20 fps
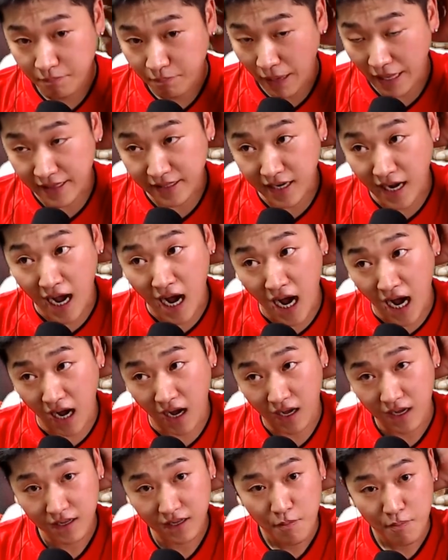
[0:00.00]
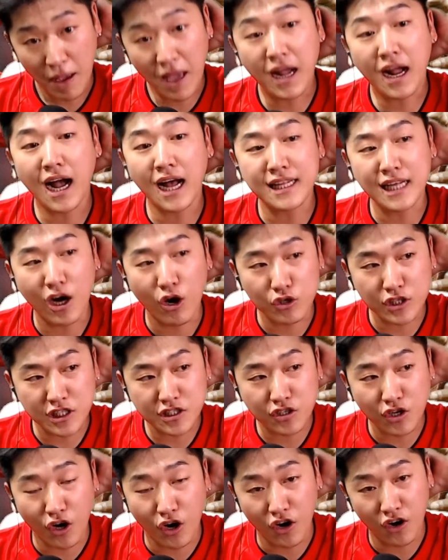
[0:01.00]
벤까 벤카다
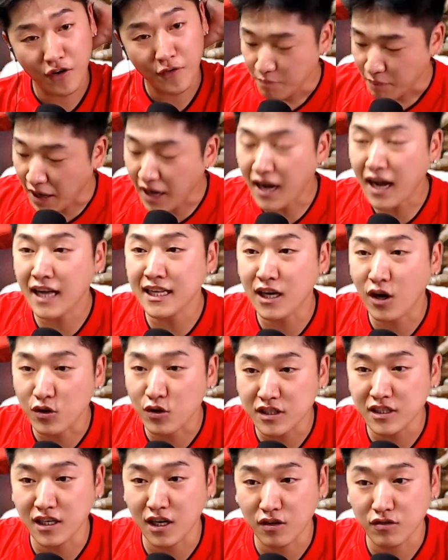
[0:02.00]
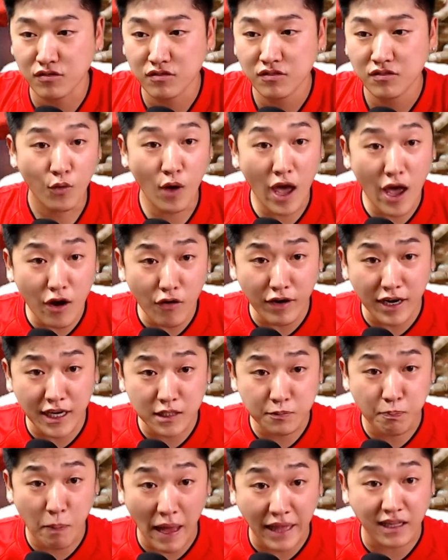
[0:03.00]
어딨어? 벤카다 어딨냐고. Where
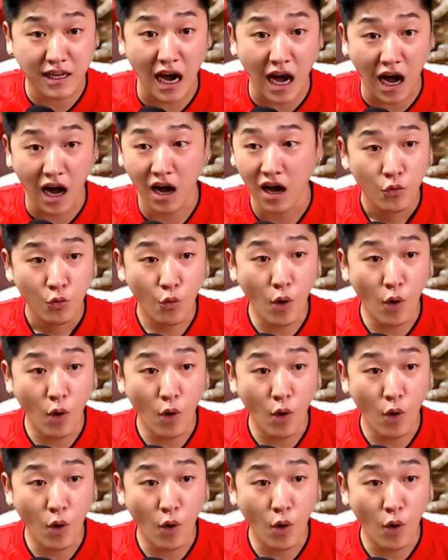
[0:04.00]
is 벤카?